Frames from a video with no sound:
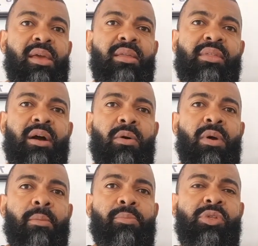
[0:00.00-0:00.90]

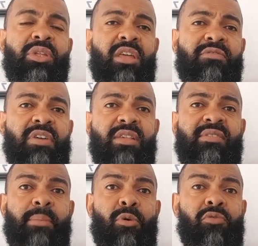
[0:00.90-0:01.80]
Então, muitas das
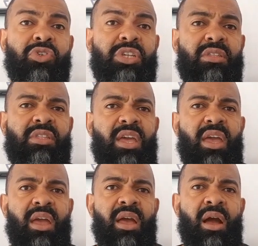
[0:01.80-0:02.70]
vezes é bom você
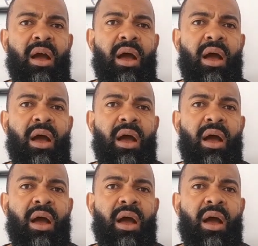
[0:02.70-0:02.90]
ter